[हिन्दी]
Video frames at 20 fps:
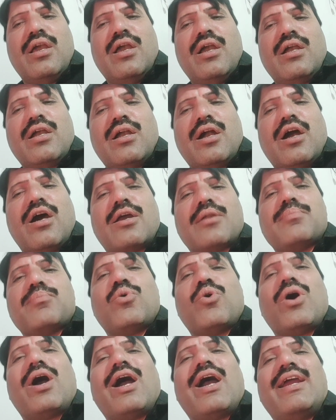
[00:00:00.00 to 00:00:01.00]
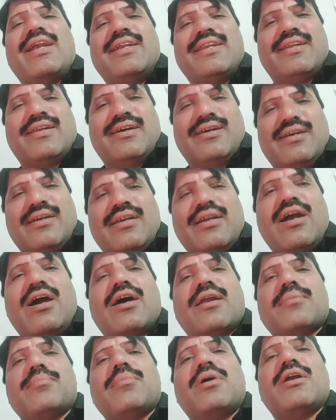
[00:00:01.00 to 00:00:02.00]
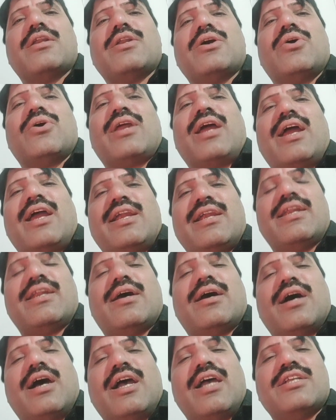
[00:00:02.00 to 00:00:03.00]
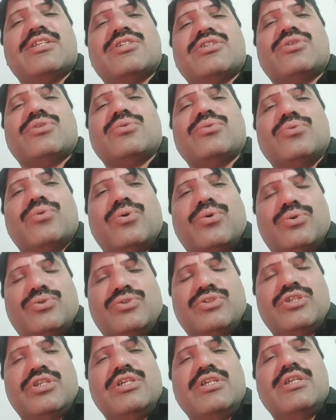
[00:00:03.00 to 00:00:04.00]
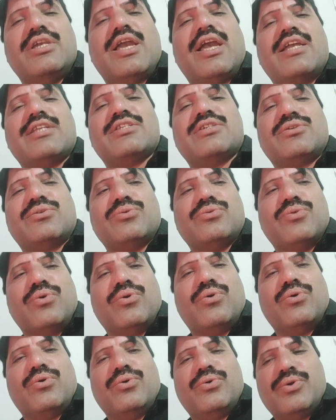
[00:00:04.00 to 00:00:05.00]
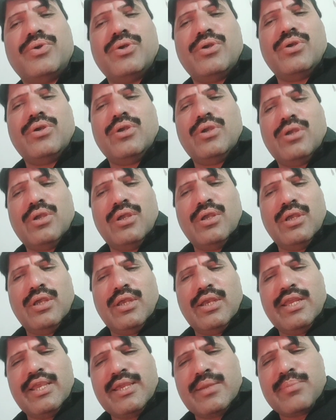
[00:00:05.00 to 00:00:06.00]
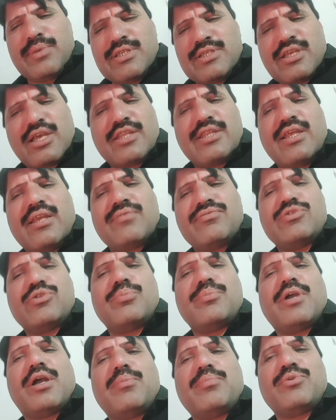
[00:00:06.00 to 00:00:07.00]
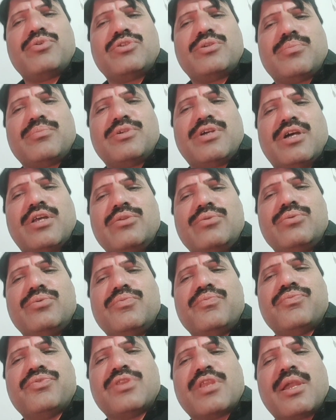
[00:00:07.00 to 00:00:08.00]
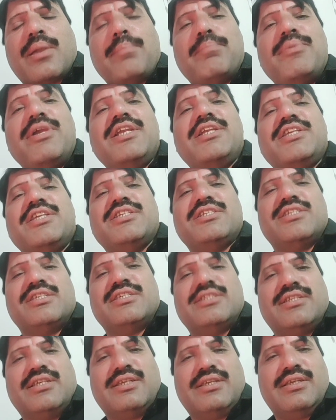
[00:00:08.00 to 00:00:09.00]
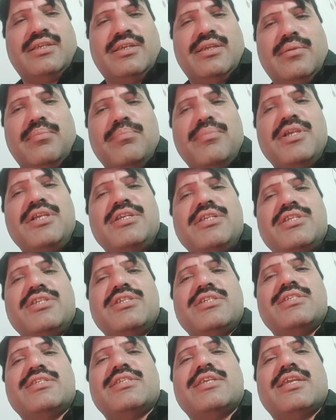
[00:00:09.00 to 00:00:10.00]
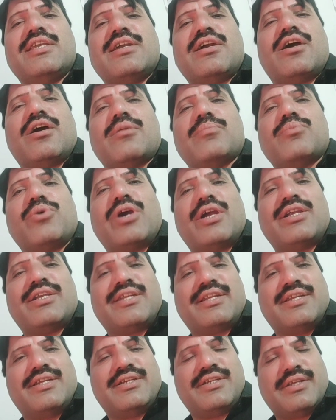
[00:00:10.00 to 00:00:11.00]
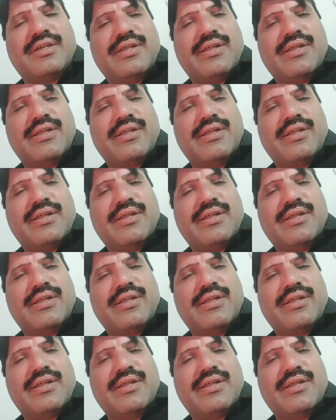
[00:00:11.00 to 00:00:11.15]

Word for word: कार्बोहाइड्रा कार्बन और हाइड्रा एच टू ओ सी एच टू ओ लेकिन मैं सादा लफ्ज़ों में आपको समझा दूं मीठी चीज़ें मीठी चीज़ें कार्बोहाइड्रेट